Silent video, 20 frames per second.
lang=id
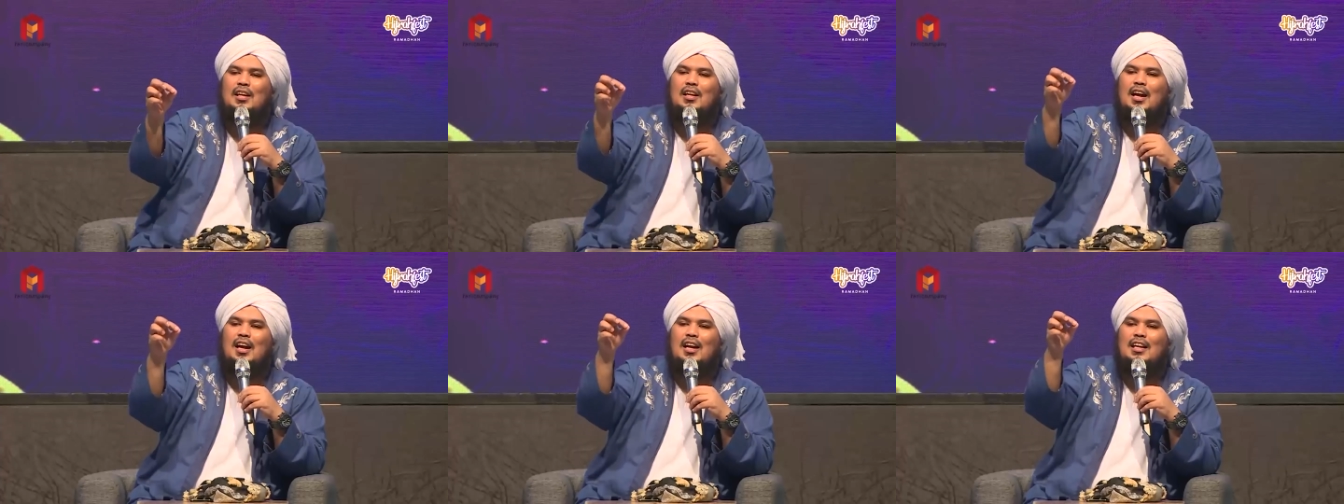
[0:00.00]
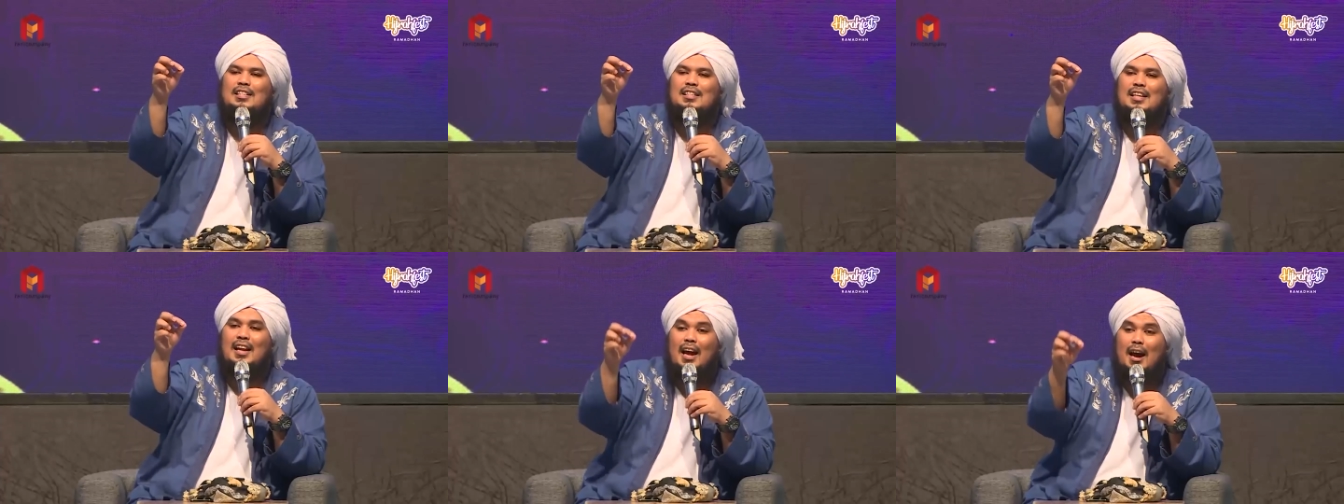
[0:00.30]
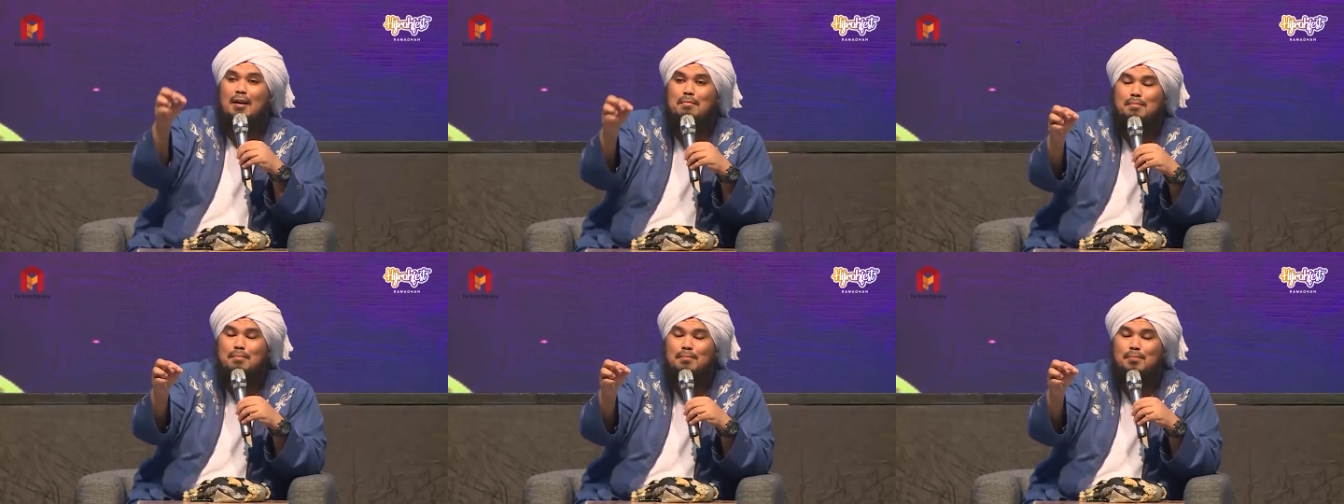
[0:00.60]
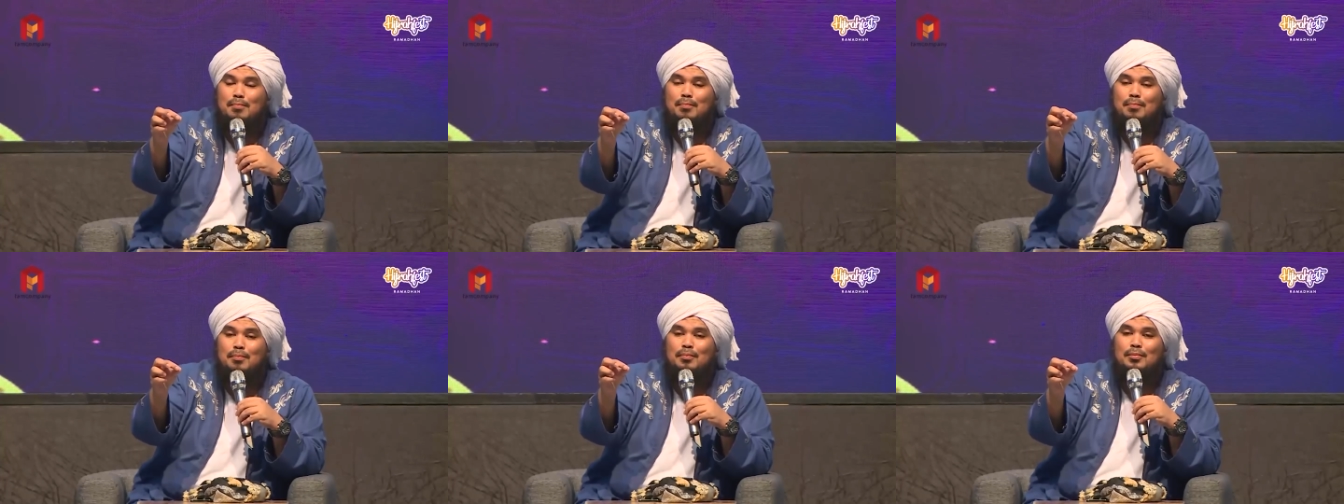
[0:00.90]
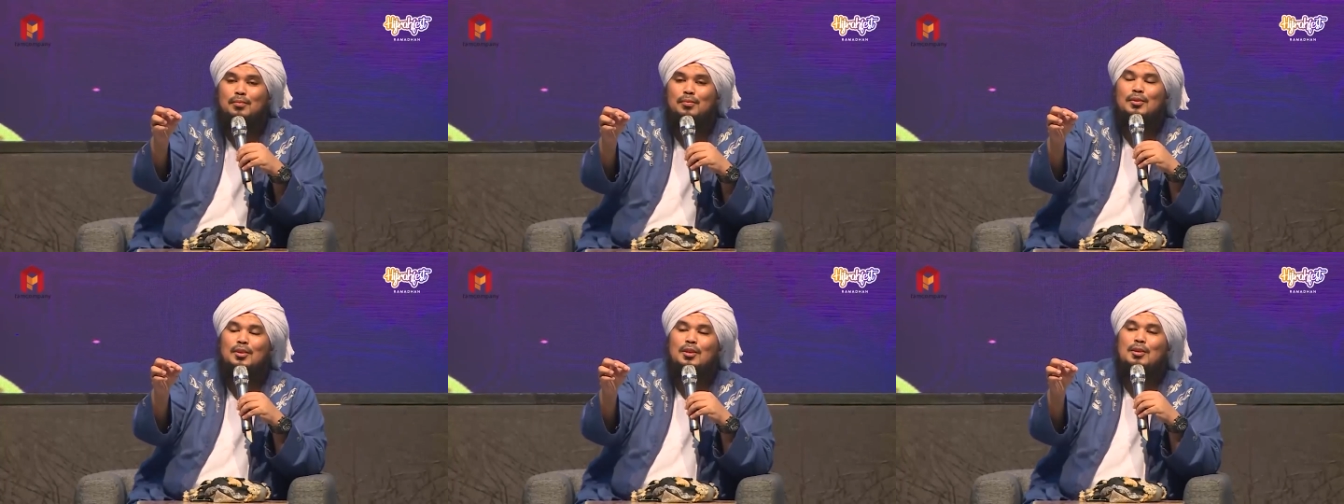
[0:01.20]
Sallallahu Alaihi Wasallam
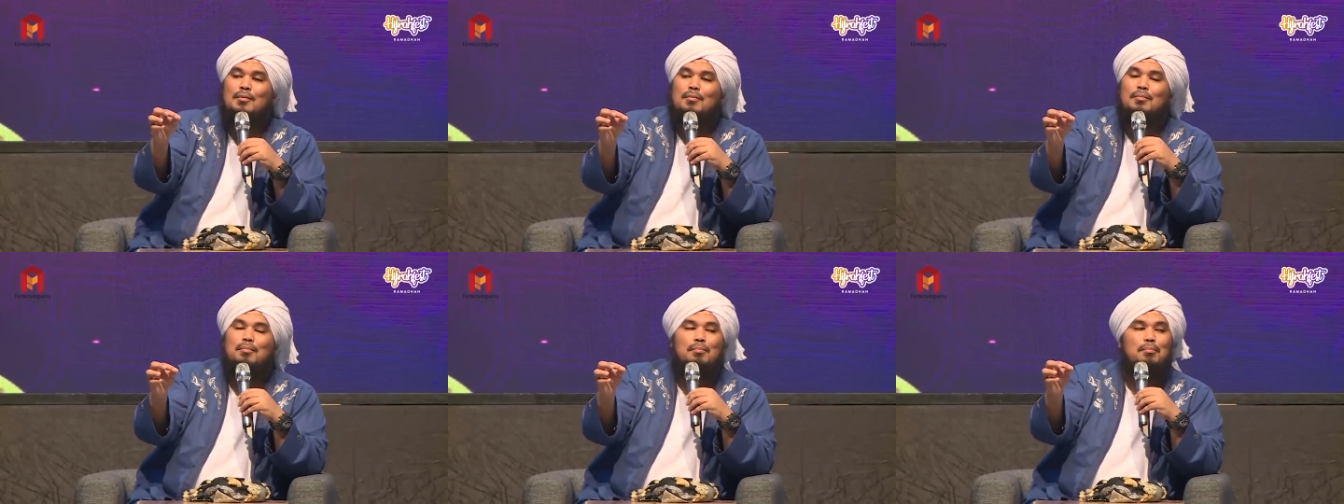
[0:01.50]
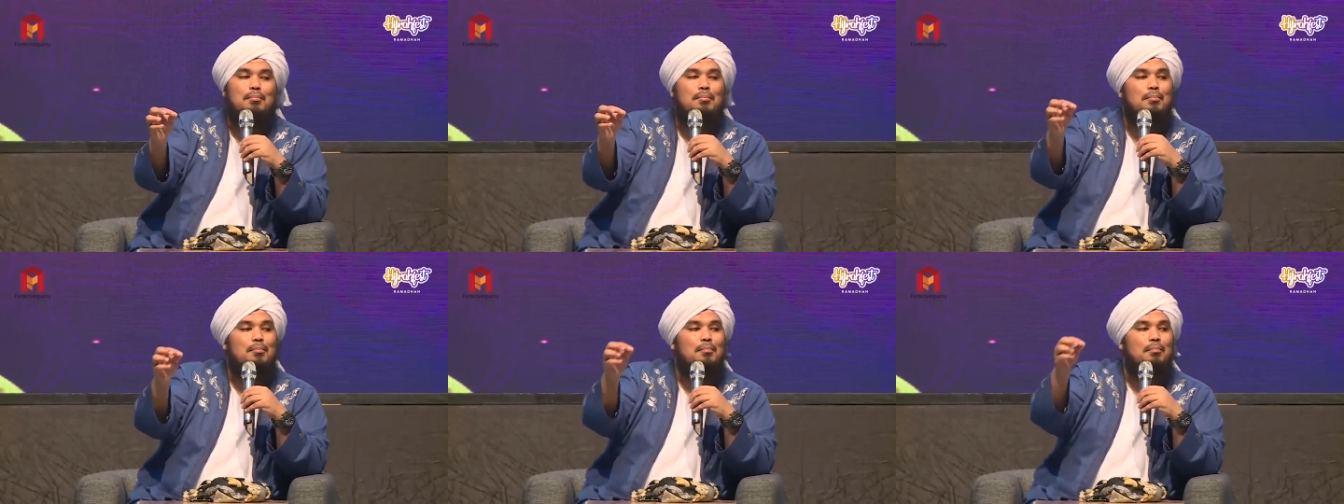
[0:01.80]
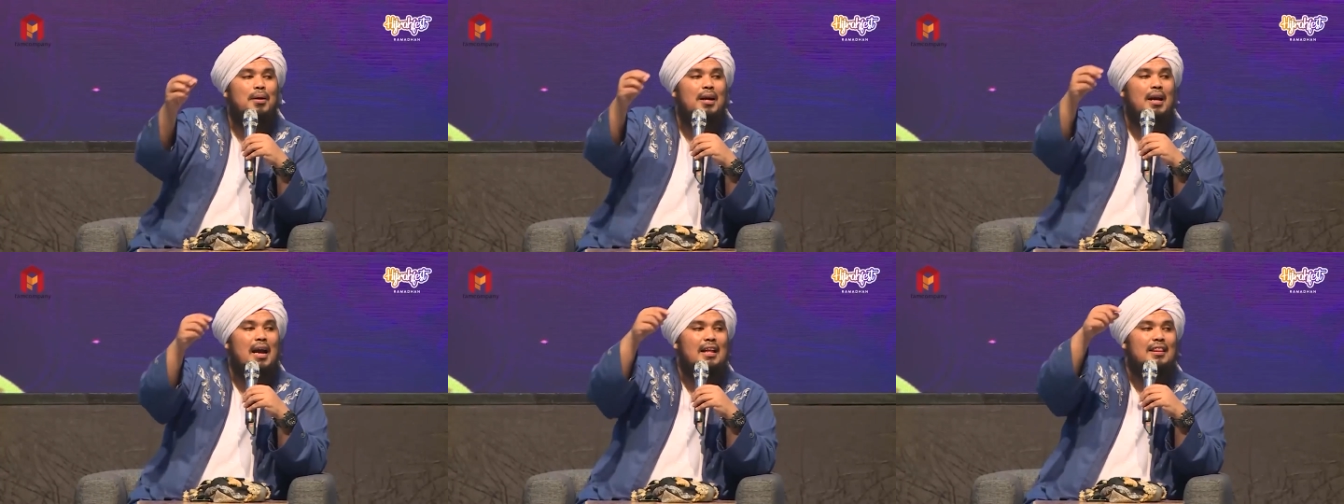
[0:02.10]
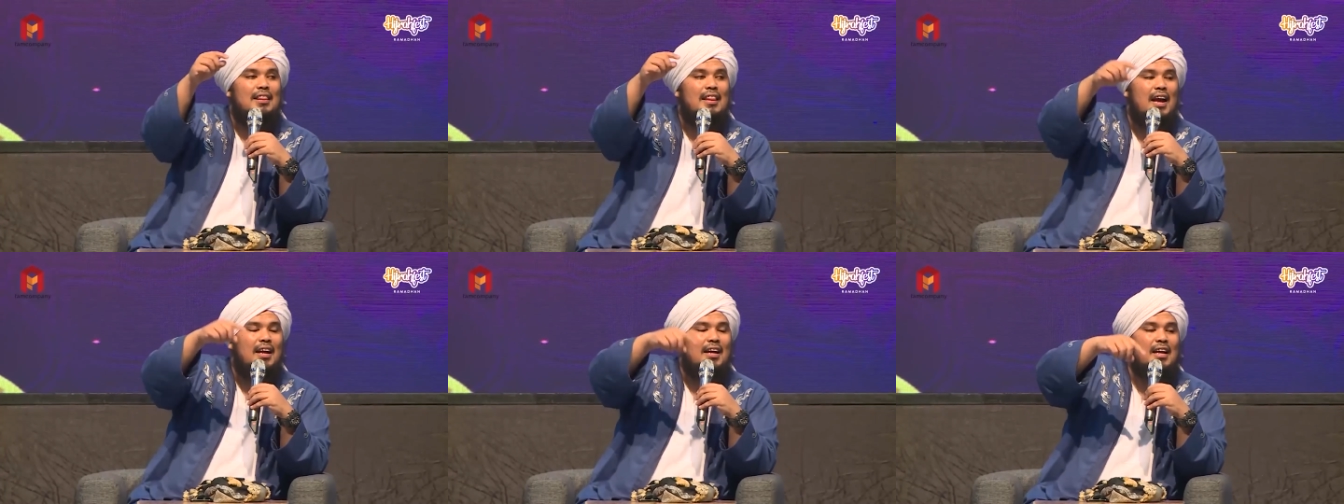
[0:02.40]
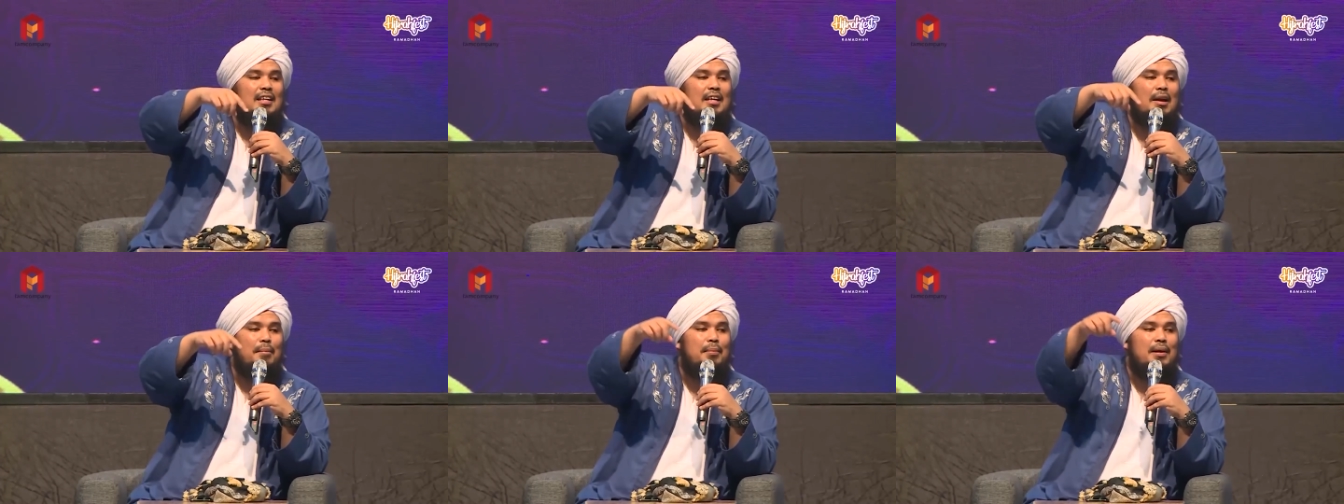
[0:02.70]
mengatakan